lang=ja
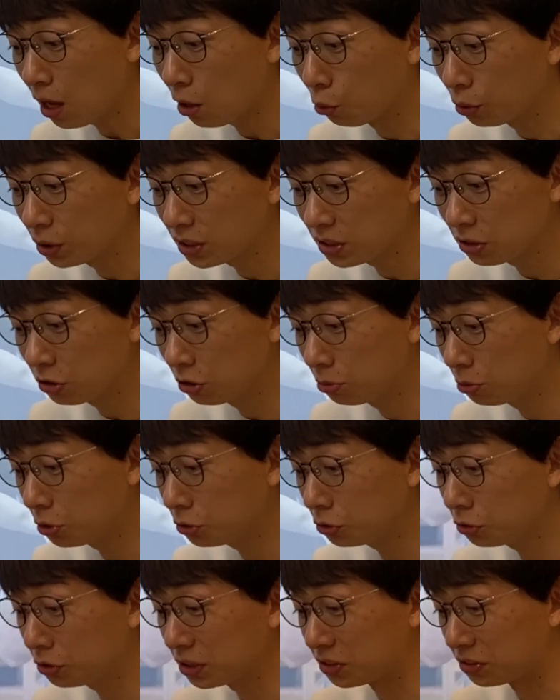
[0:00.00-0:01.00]
興津の思
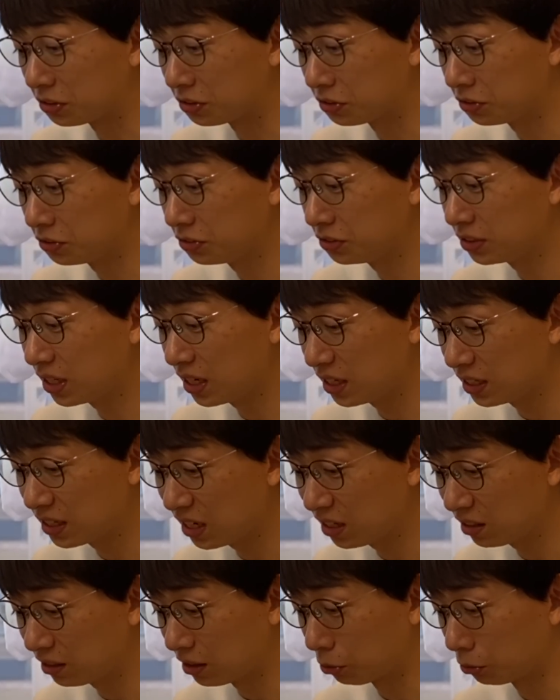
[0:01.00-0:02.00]
い通りに進んでい
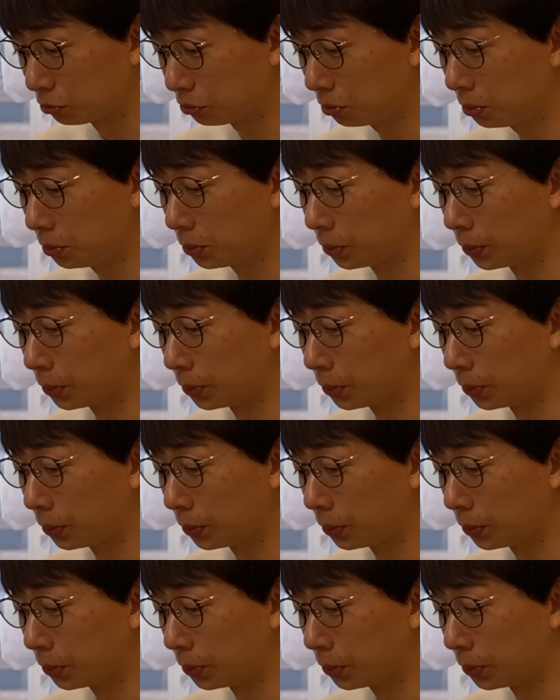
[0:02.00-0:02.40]
ないってどういう